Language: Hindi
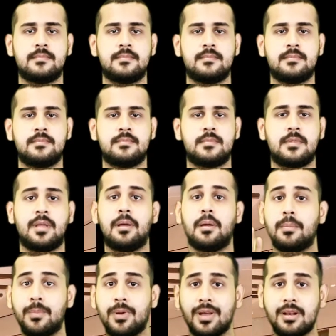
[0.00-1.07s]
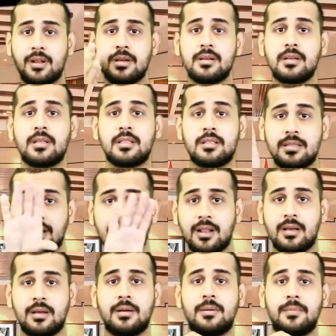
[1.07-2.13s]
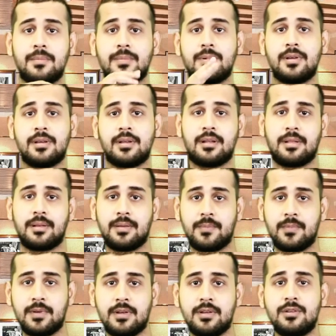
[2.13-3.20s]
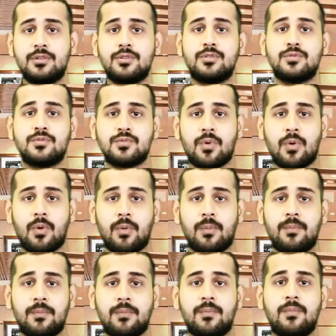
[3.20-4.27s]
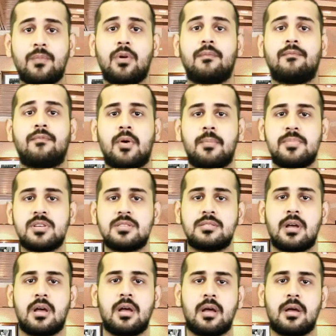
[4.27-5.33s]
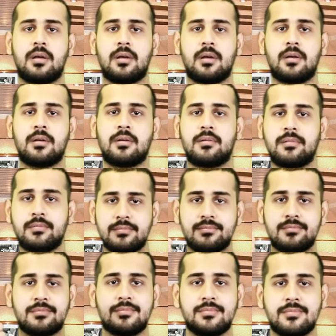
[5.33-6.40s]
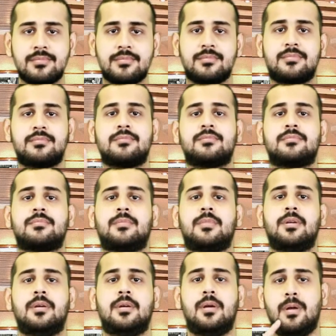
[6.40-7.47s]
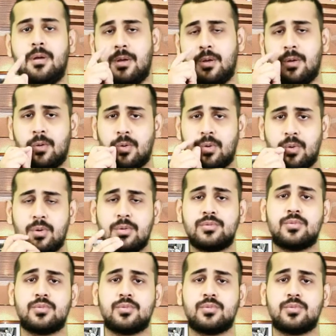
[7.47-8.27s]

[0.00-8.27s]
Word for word: गुजशत रोज़ वजीर अजम इमरान खान की जेर सदारत वफाकी काबीना के अजलास में अरकान और सीनियर सहाफ़ियों को